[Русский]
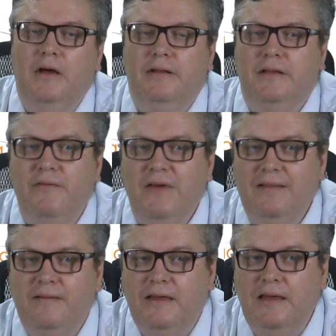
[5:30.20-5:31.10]

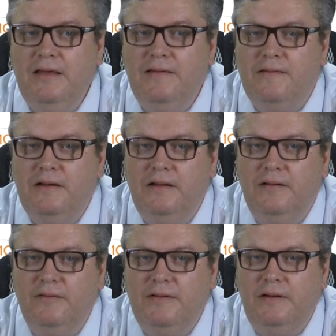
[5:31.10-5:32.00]
Тайваньские
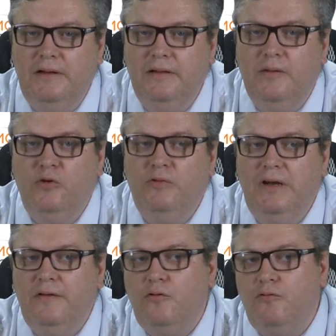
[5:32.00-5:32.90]
исследователи
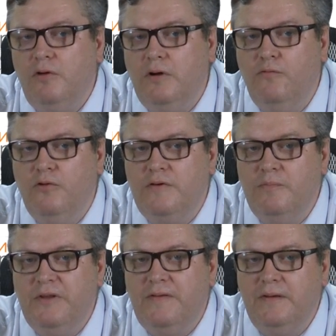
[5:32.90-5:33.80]
наблюдали
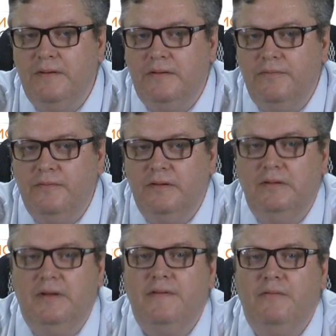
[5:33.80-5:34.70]
148 пациентов.
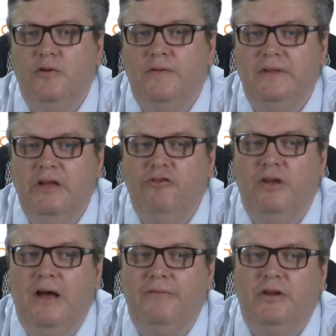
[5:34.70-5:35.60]
Основной
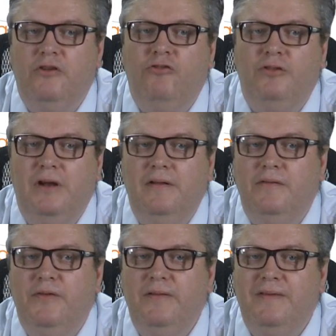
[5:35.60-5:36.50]
задачей авторы считали
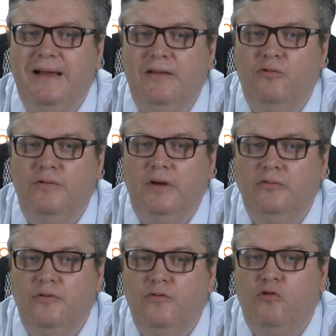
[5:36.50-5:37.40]
дифференциальную
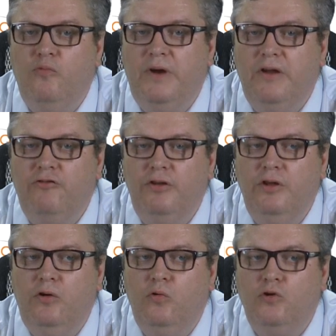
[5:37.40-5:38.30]
диагностику
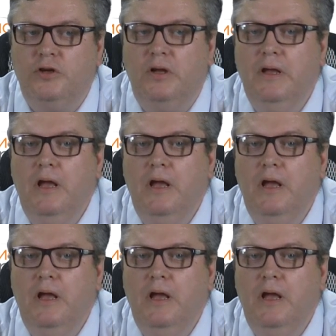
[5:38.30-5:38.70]
поражений кожи